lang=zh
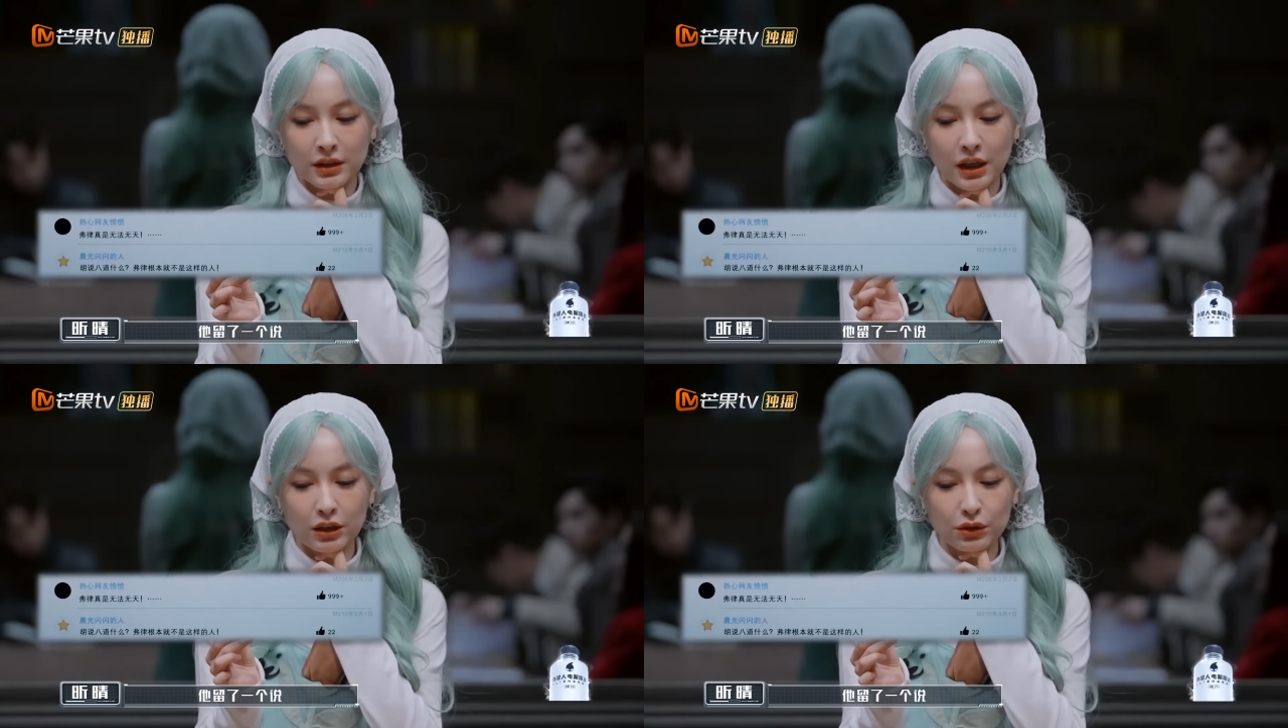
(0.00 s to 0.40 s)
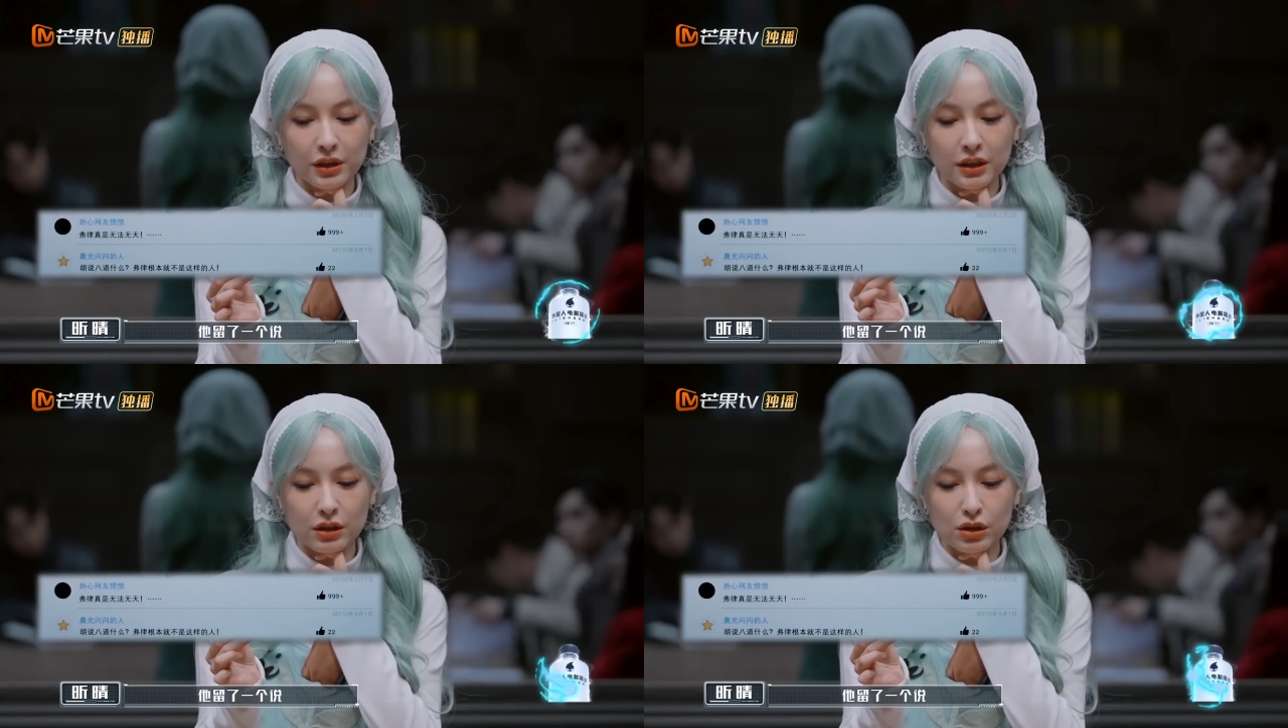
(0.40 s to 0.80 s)
他留
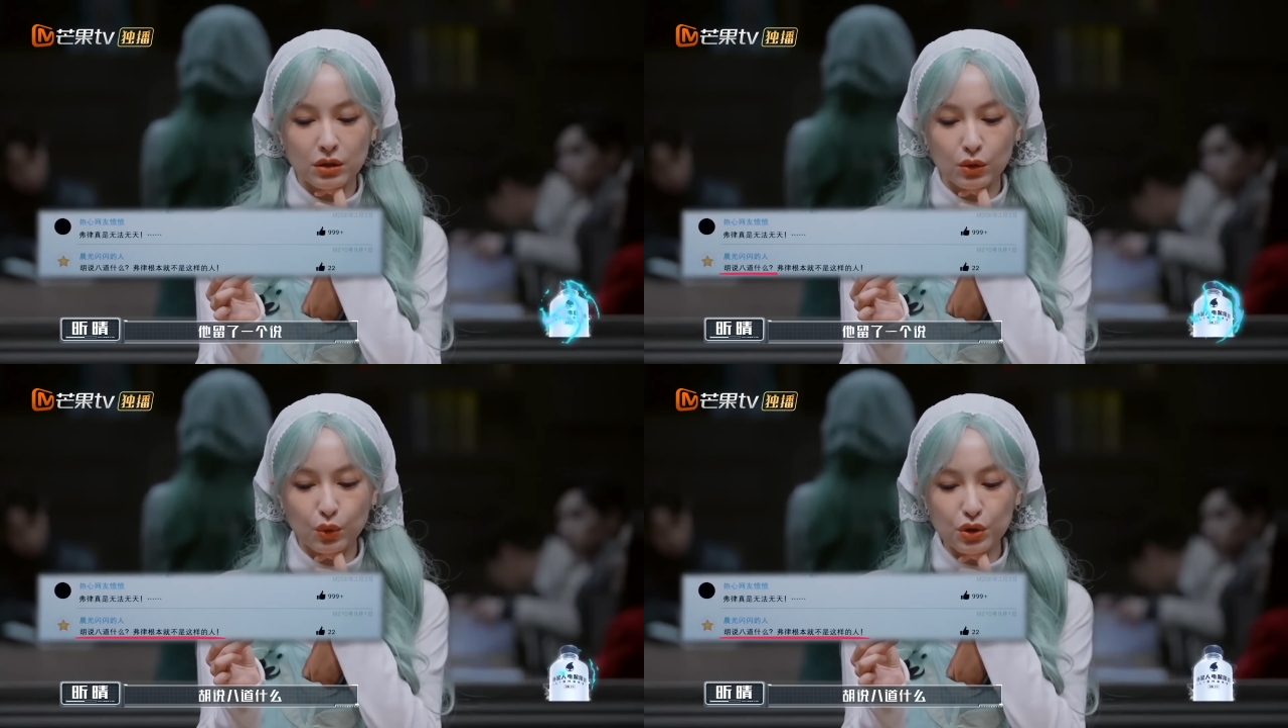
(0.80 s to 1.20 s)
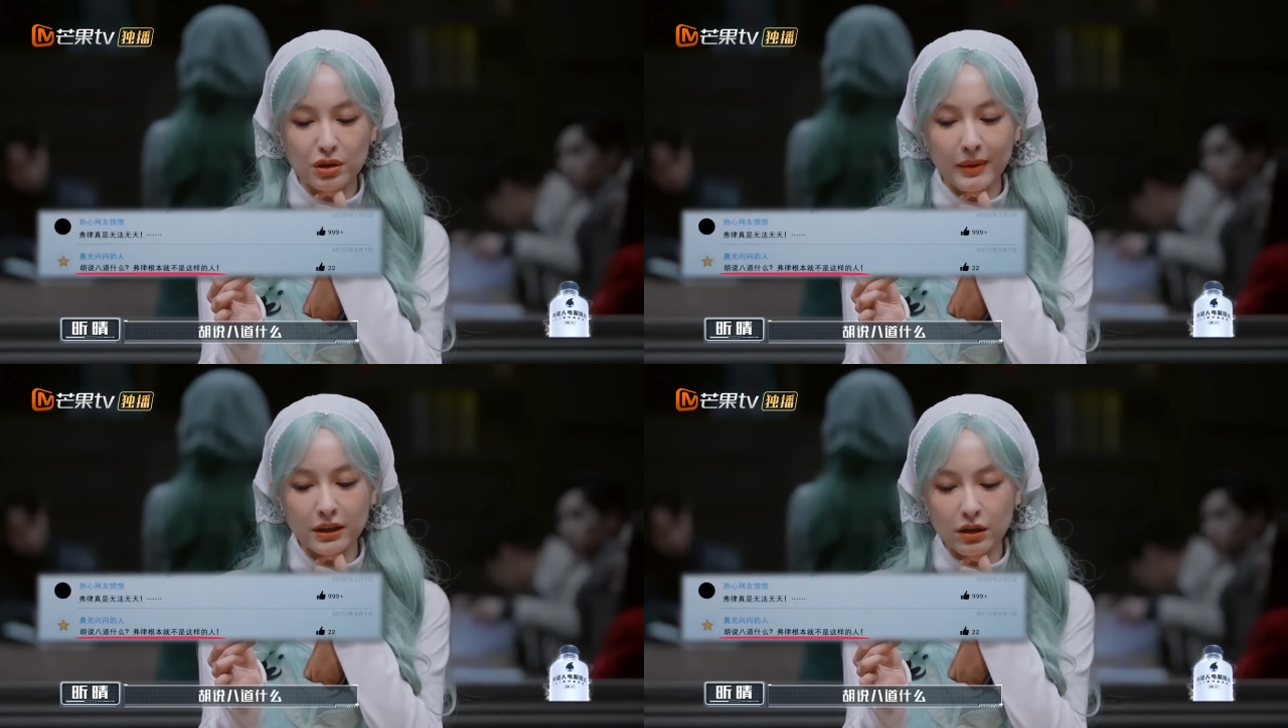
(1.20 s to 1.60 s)
了一个说胡
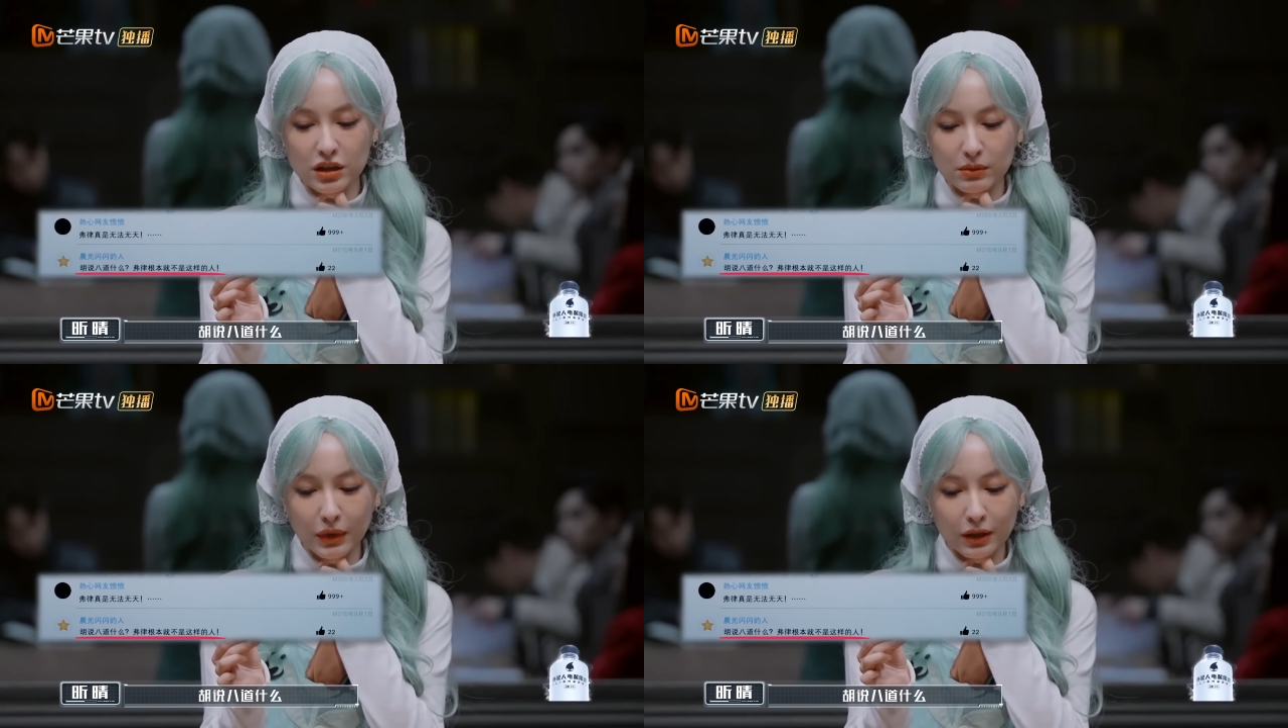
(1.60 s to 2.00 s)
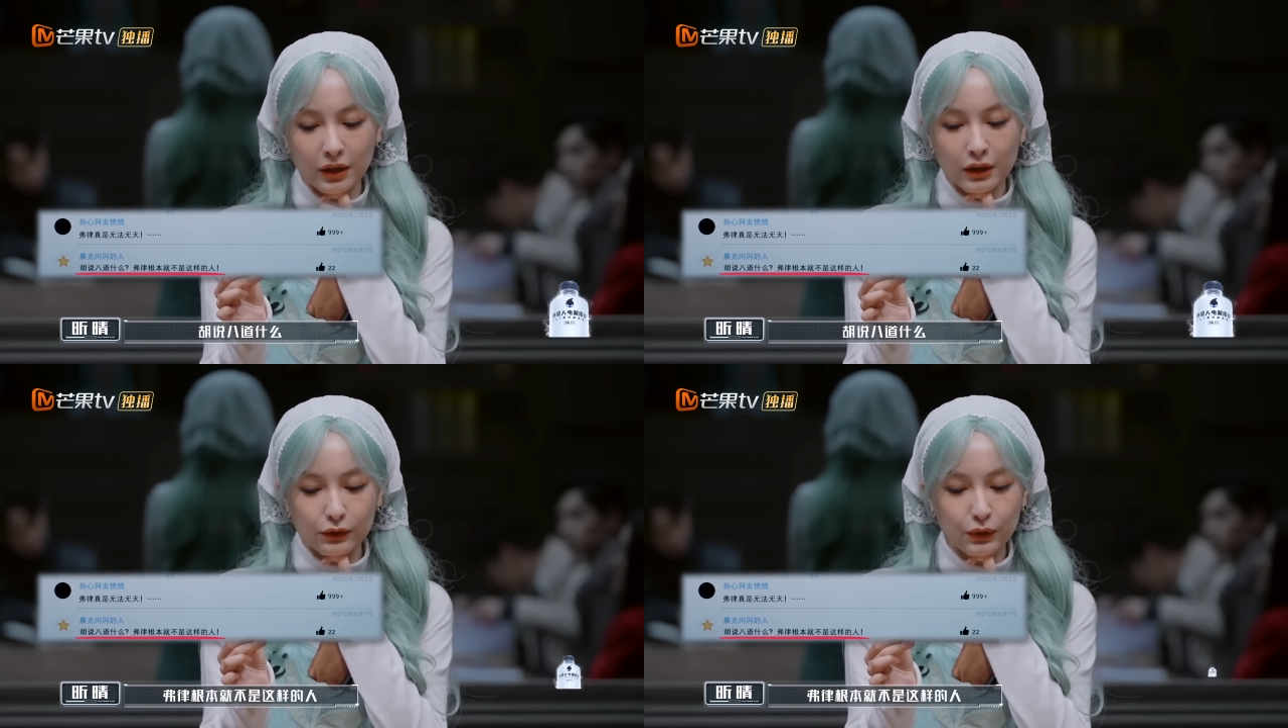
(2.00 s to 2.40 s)
说八道什么。
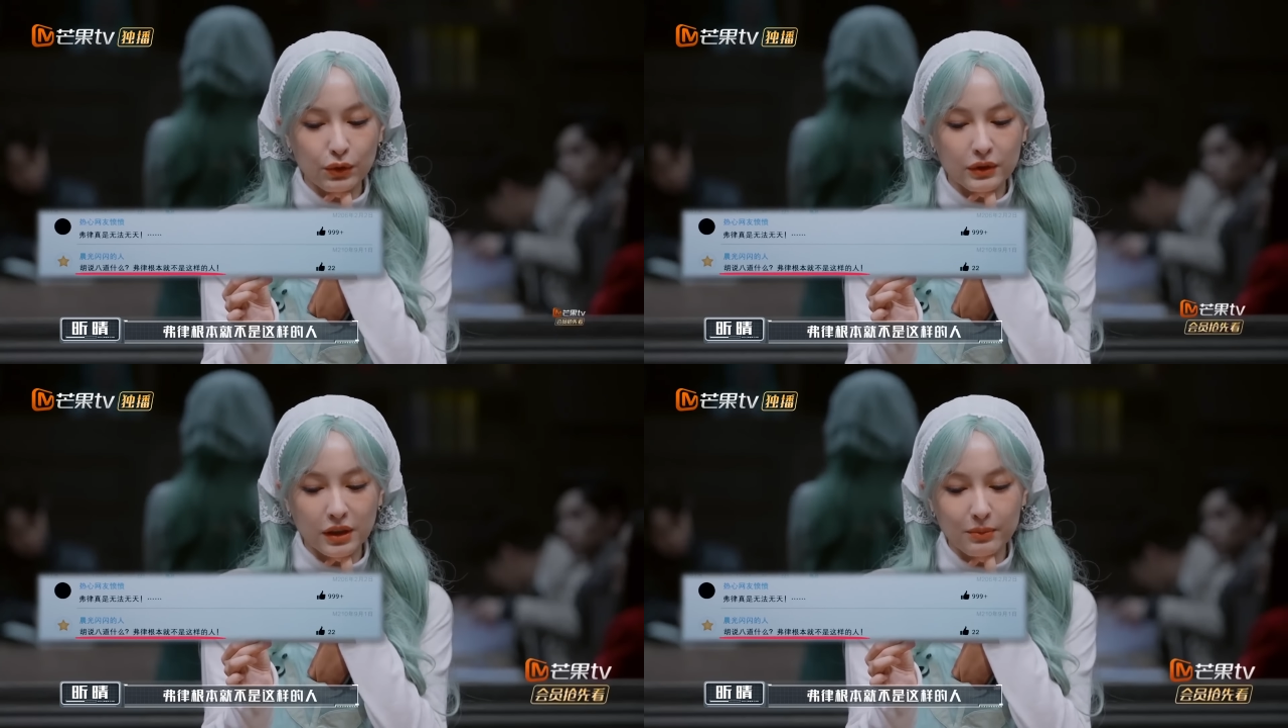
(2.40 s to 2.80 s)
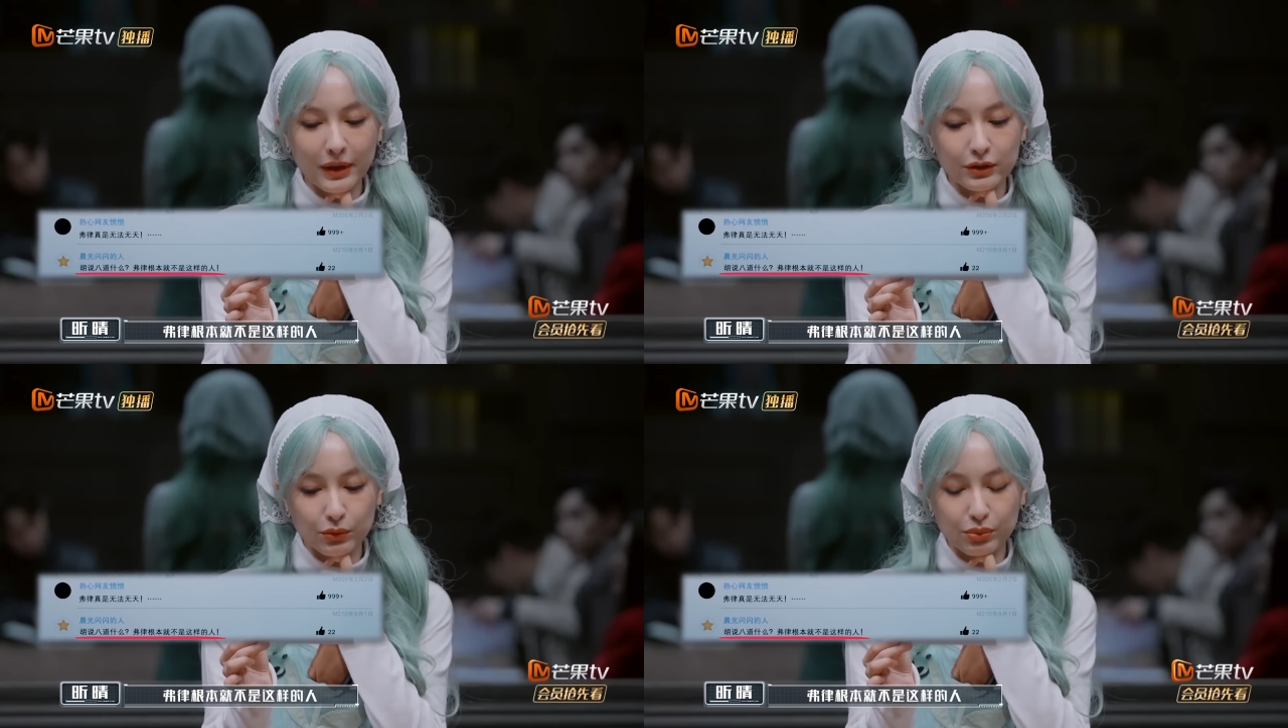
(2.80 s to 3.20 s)
福律根
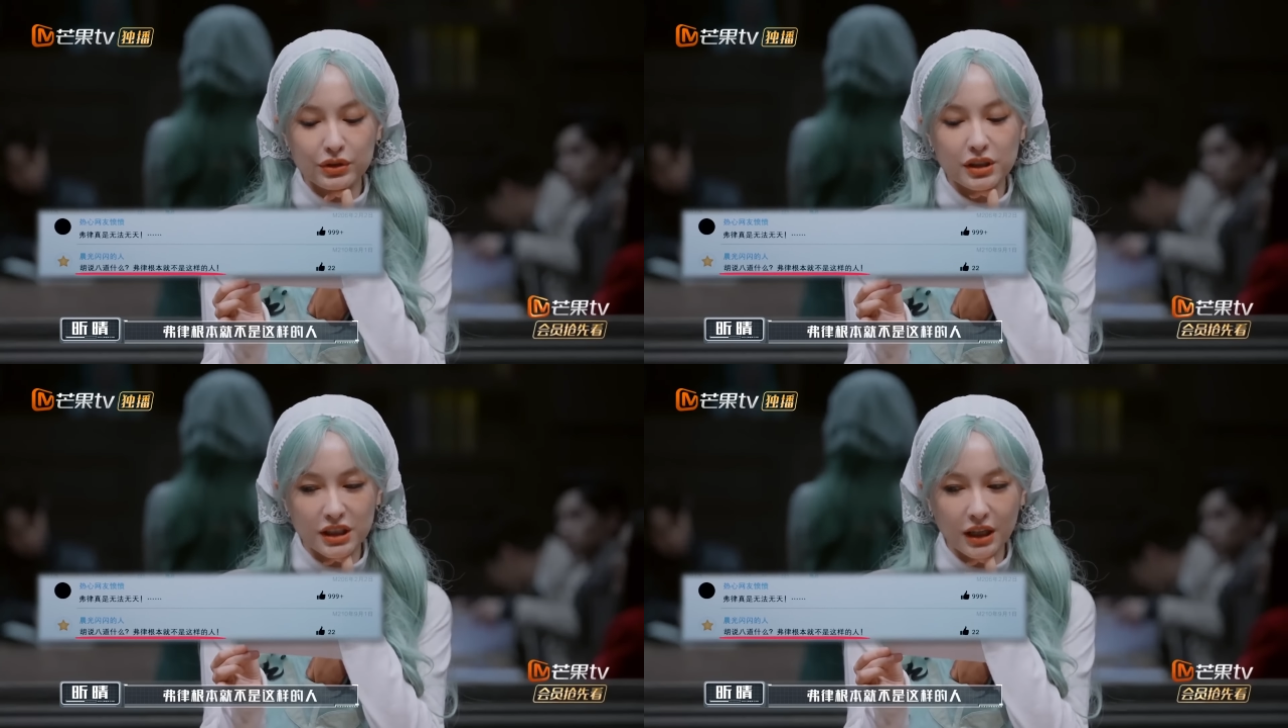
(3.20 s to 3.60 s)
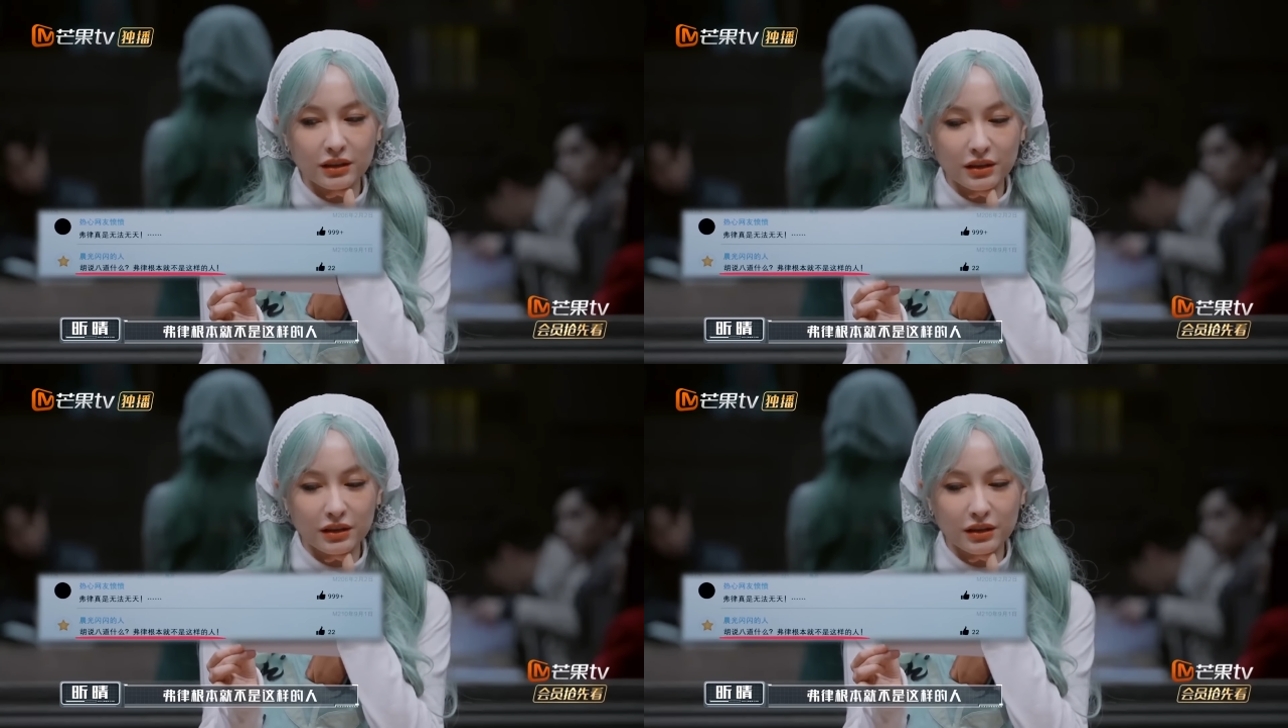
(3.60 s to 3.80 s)
本就不是这样